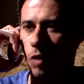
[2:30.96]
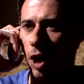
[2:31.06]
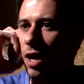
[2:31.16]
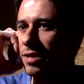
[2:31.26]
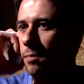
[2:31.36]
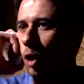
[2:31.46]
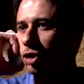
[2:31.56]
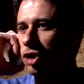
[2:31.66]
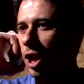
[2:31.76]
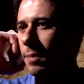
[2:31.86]
وانا اصلا ما
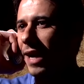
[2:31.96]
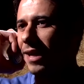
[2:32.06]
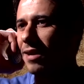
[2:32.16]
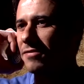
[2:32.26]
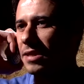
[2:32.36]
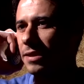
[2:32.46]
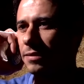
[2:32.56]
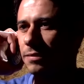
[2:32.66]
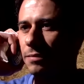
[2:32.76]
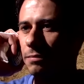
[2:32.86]
كنتش طالب حاجه لنفسي
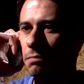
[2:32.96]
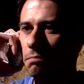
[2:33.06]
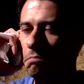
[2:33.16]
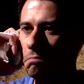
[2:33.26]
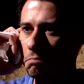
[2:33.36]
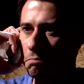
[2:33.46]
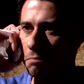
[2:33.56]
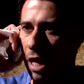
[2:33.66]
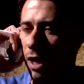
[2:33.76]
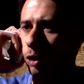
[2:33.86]

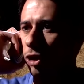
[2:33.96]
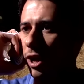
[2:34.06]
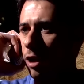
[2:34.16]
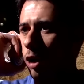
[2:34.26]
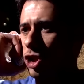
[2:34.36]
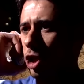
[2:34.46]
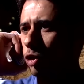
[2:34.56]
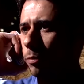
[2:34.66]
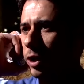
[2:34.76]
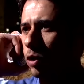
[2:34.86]
انا كنت رايح له عشان
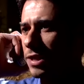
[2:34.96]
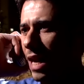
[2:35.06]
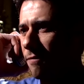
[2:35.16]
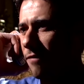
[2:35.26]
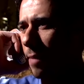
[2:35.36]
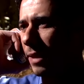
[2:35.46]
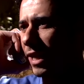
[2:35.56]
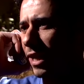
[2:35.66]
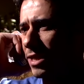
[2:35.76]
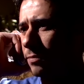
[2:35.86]
اطلب منه يساهم في
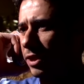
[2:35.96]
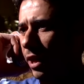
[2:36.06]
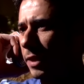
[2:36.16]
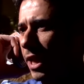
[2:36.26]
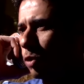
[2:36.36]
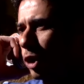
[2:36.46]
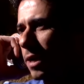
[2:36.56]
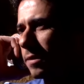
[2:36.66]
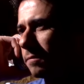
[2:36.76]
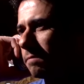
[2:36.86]
عمليه لازم تتعمل لابويا